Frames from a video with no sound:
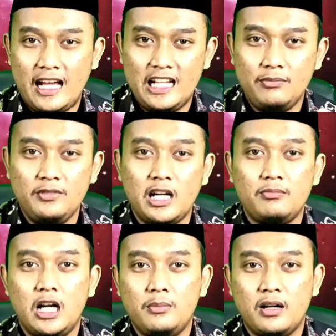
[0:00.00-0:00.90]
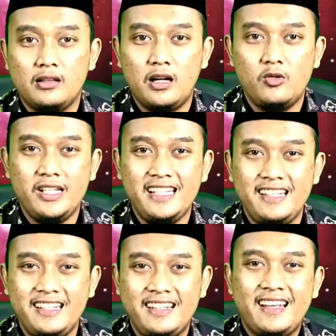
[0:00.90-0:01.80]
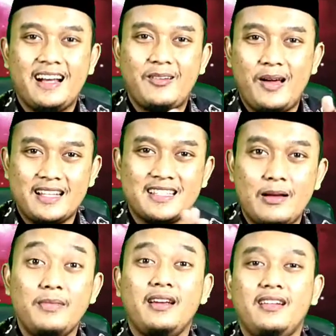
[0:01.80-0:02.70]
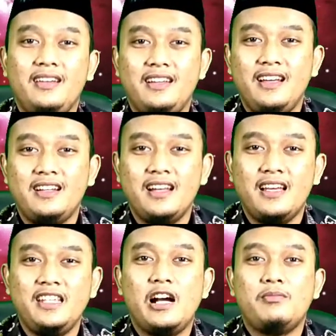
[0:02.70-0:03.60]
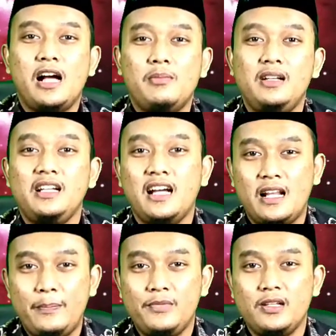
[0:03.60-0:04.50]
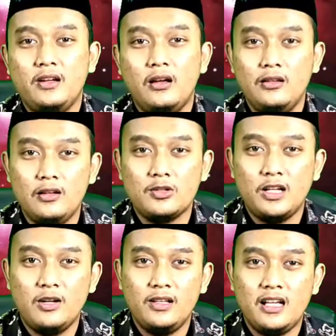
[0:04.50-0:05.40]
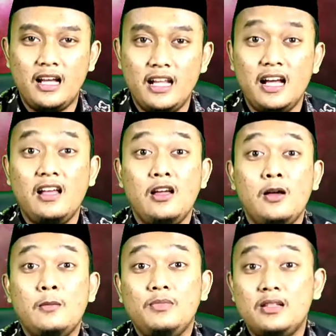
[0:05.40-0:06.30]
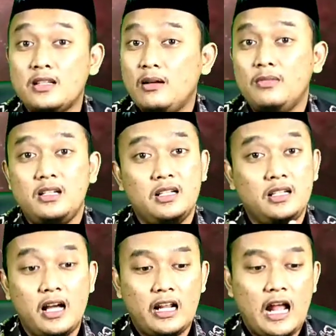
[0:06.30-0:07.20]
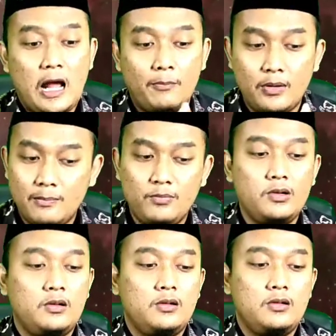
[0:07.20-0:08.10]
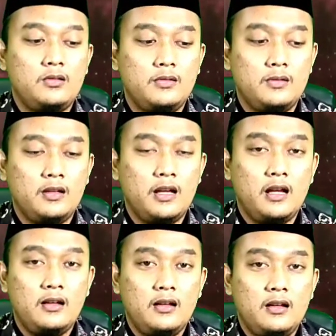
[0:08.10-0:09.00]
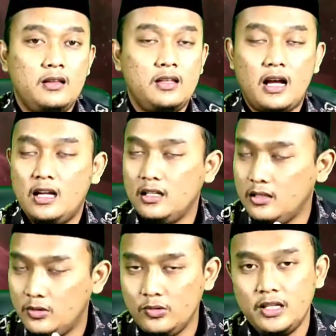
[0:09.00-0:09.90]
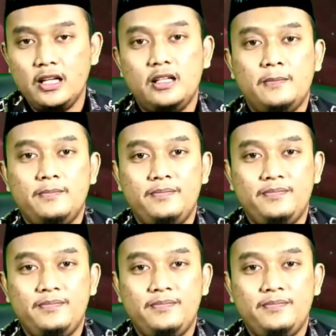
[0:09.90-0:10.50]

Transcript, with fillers: al-alim yang maha mengetahui, kalau as-sami ini adalah yang maha mendengar. Jadi Allah Subhanahu wa taala bisa mendengar apapun ya yang ada di dunia ini,